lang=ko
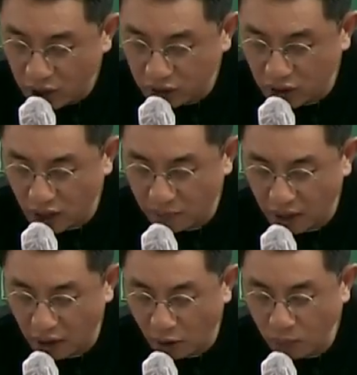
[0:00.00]
그
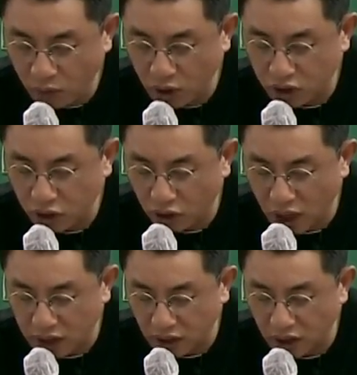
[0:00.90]
다음에 업무를
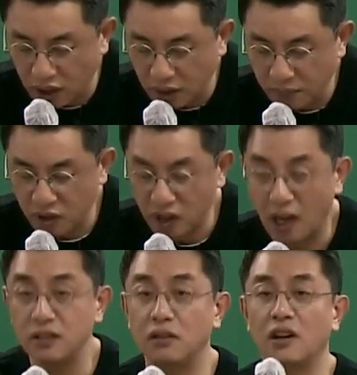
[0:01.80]
처리할 때는
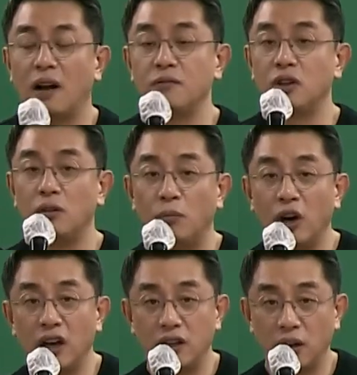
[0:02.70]
인간적 감정을 뭐
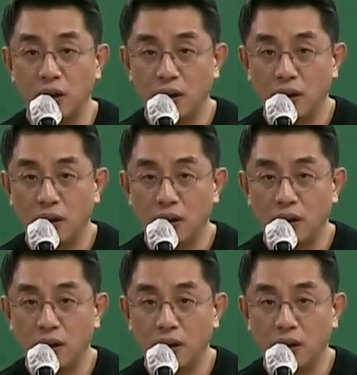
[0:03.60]
해야 돼요?